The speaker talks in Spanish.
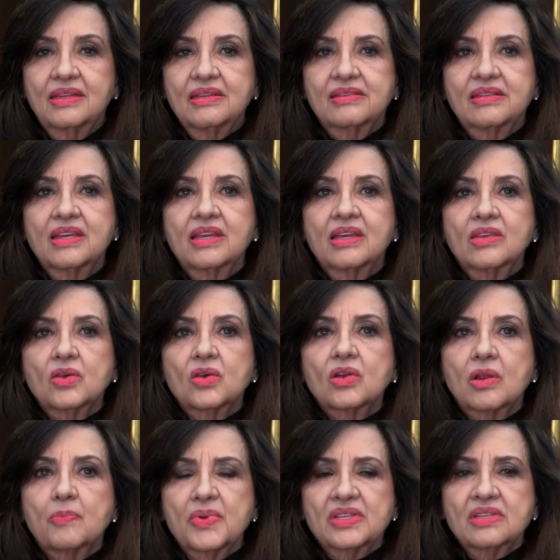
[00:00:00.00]
distinguidos
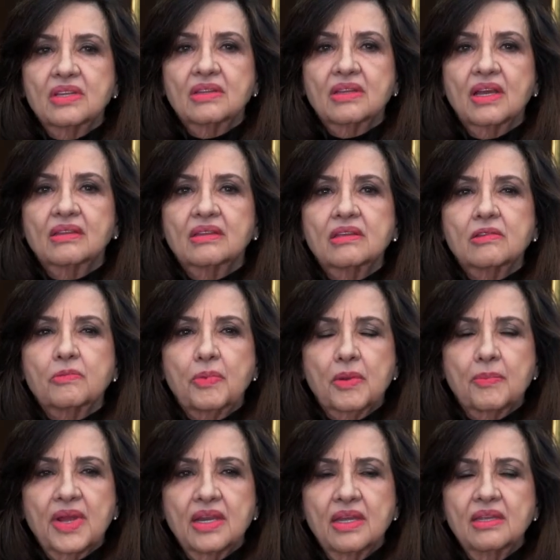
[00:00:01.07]
representantes
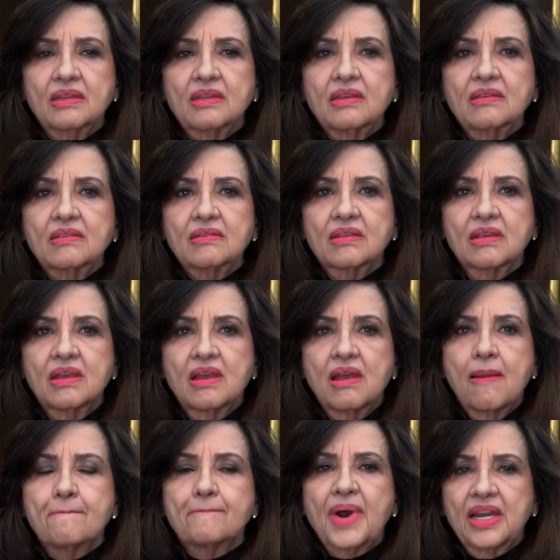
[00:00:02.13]
permanentes,
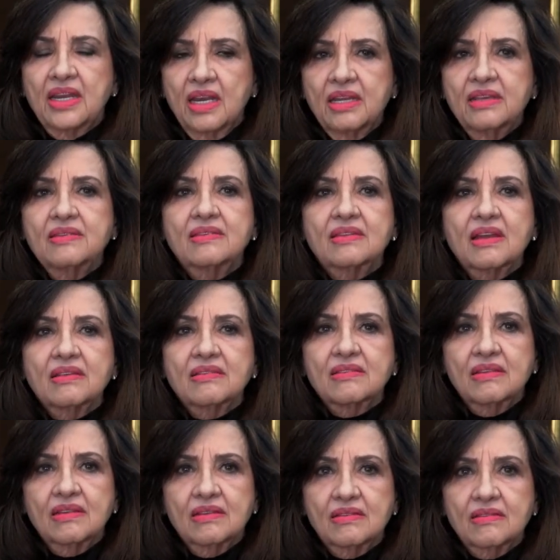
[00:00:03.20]

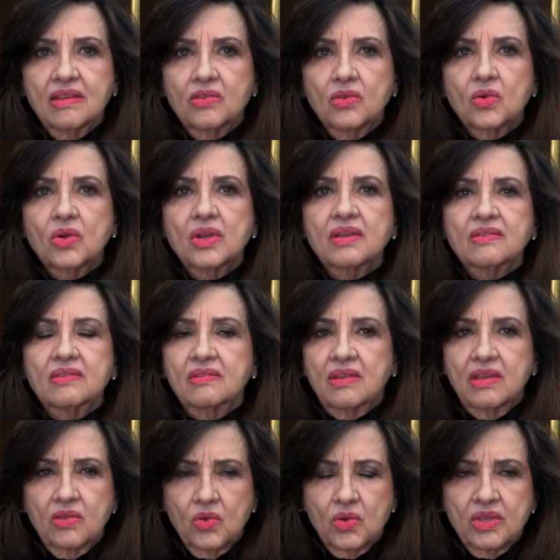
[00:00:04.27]
panelistas, señoras y
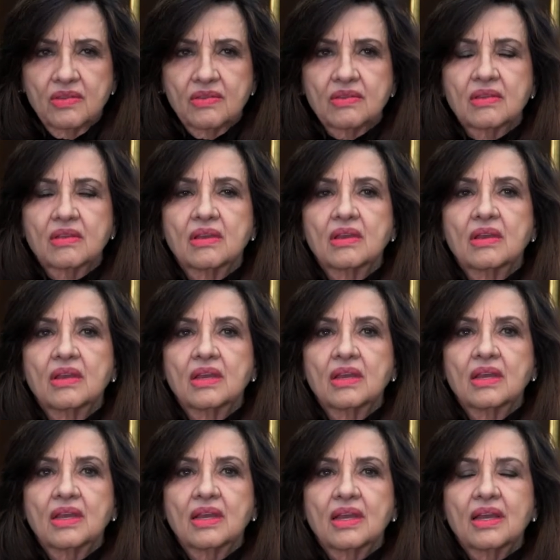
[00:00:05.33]
señores.
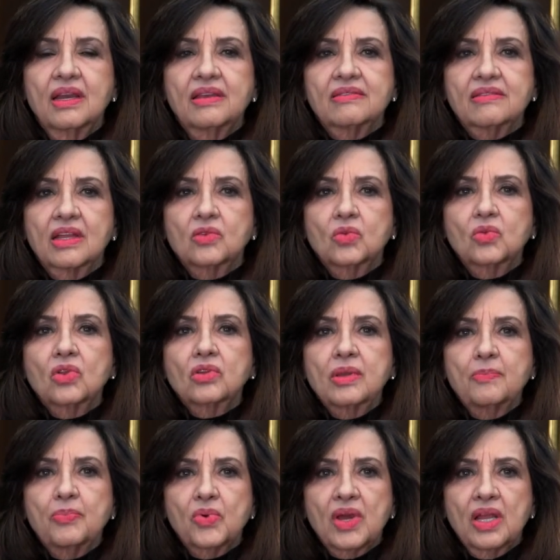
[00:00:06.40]
El Estatuto
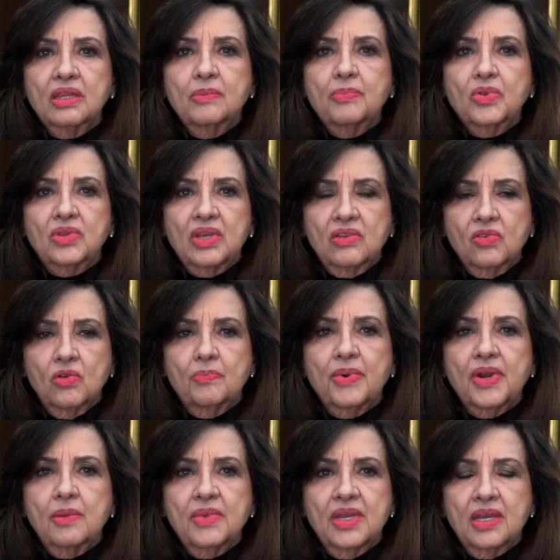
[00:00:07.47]
Temporal de Protección
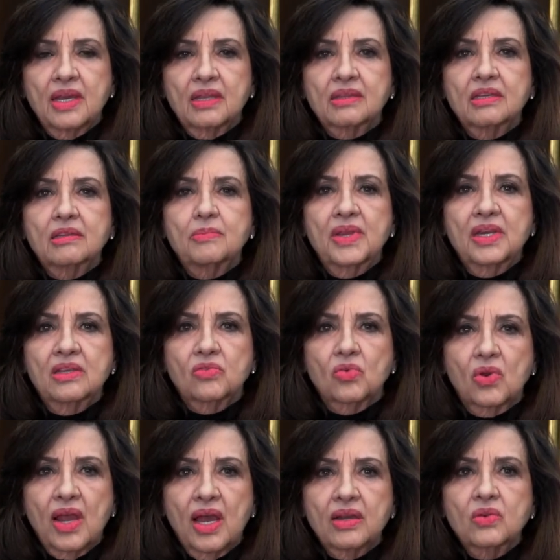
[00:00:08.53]
para Migrantes
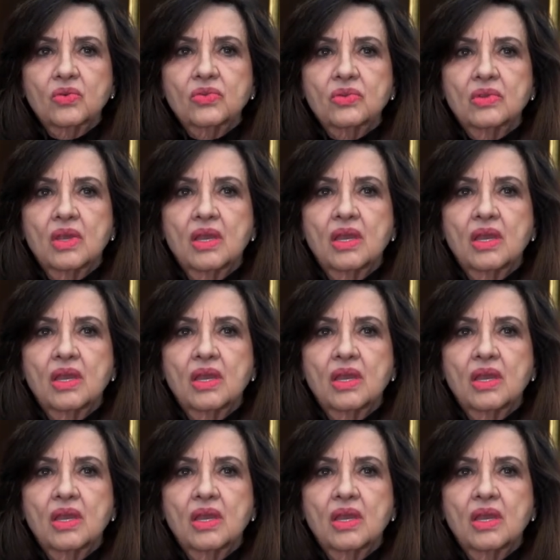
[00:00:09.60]
Venezolanos